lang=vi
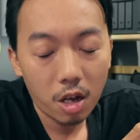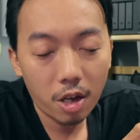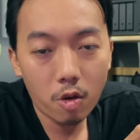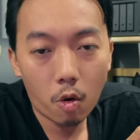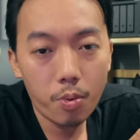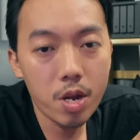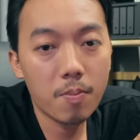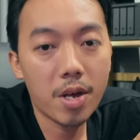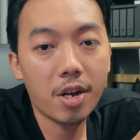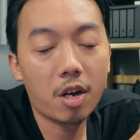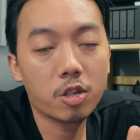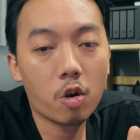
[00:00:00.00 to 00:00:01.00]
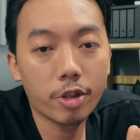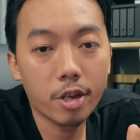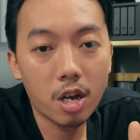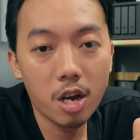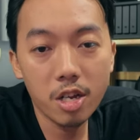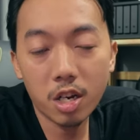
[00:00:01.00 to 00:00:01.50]
hơi hụt hiếp để nó cho từ
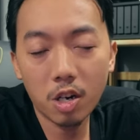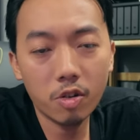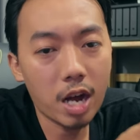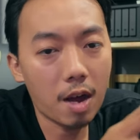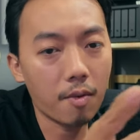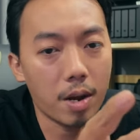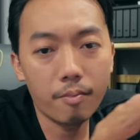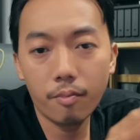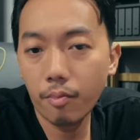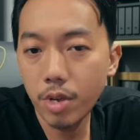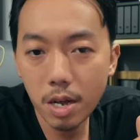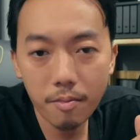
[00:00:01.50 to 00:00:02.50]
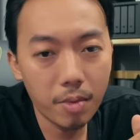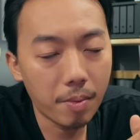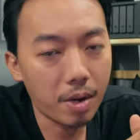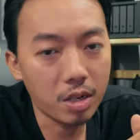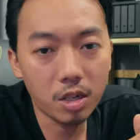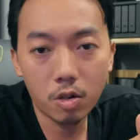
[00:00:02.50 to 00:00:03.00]
khơi nhưng không đặt web bia
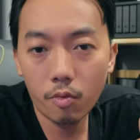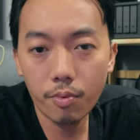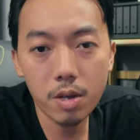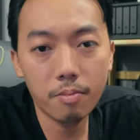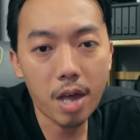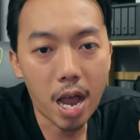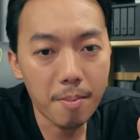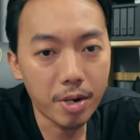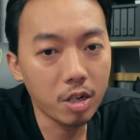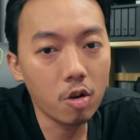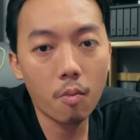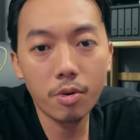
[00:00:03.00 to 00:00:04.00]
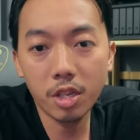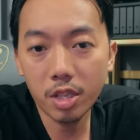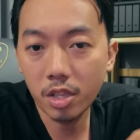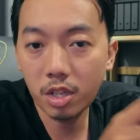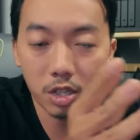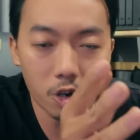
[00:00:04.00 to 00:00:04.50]
mình mình chỉ rút hiếp đại mình để hụt hiếp
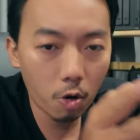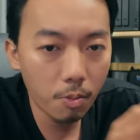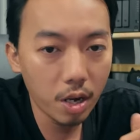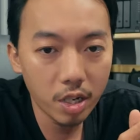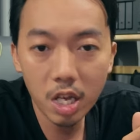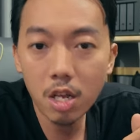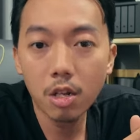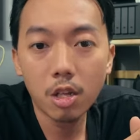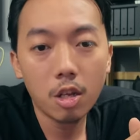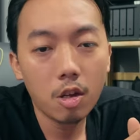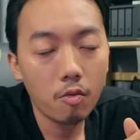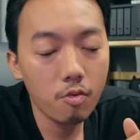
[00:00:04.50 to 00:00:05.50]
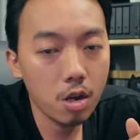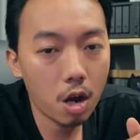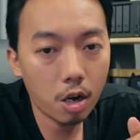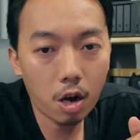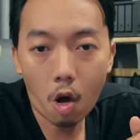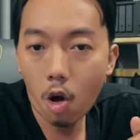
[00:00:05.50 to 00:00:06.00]
thật để cho mưa đi vi
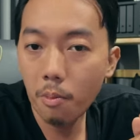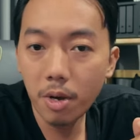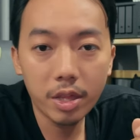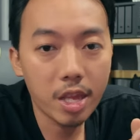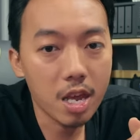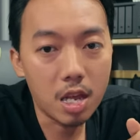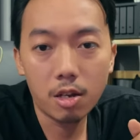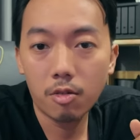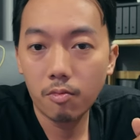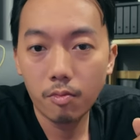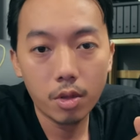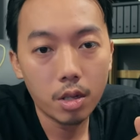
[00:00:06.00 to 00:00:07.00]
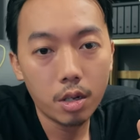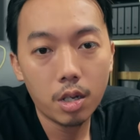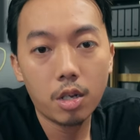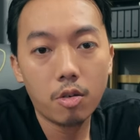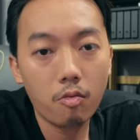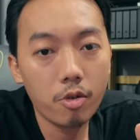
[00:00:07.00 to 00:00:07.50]
ắt lỏ mưa tí
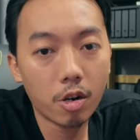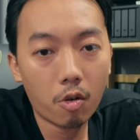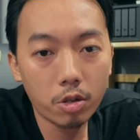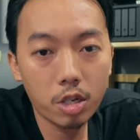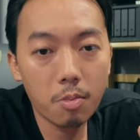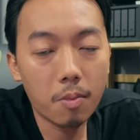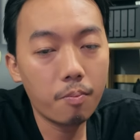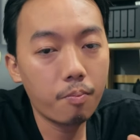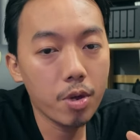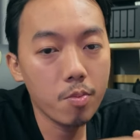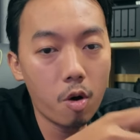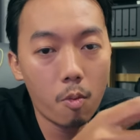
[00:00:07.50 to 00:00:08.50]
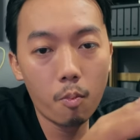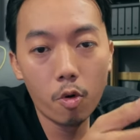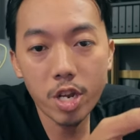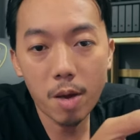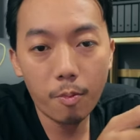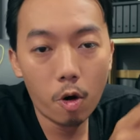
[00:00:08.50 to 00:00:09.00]
với đôi chỉ bị phốt
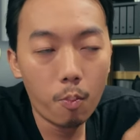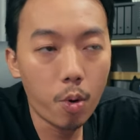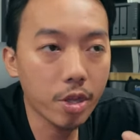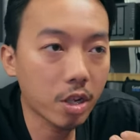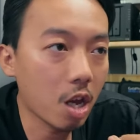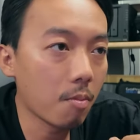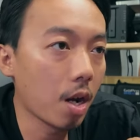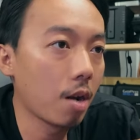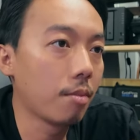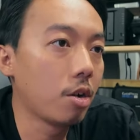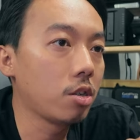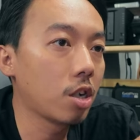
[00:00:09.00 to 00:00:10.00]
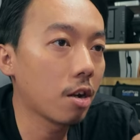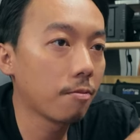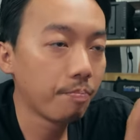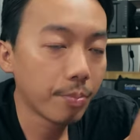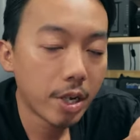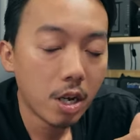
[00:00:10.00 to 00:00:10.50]
mũi để phô pun từ đây bọn là mưa chăng